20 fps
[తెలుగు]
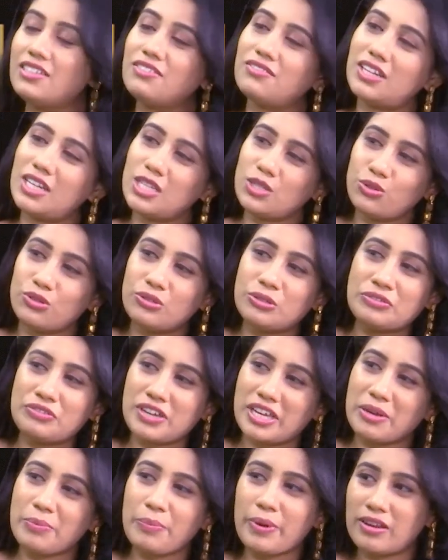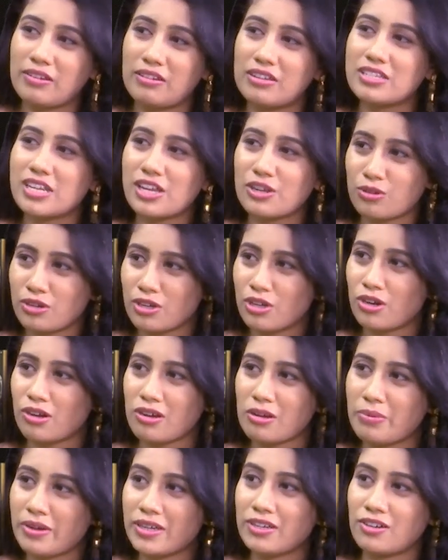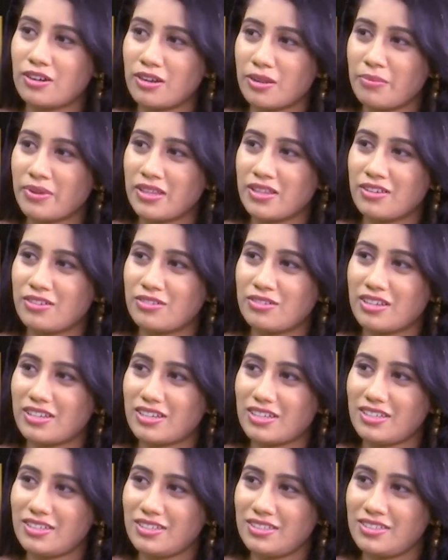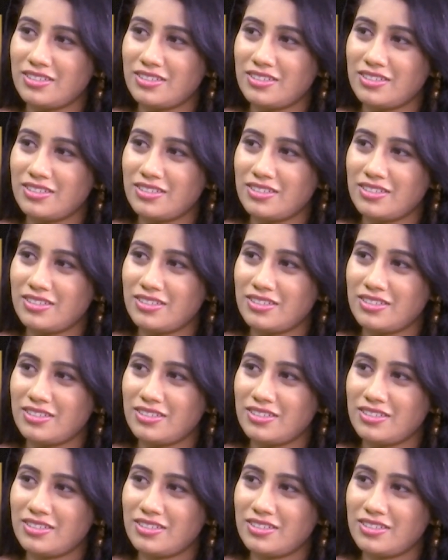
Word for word: అంటే వాళ్ళు వేరే పనులు చేయకుండా గొడవ పెట్టుకోవడం మీదే ఉన్నారు